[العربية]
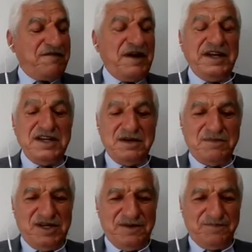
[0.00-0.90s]

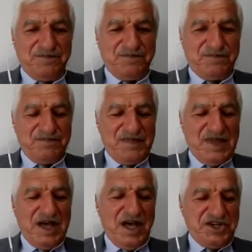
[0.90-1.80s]
فحينما
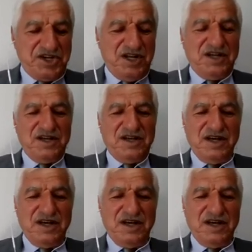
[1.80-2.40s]
أجلى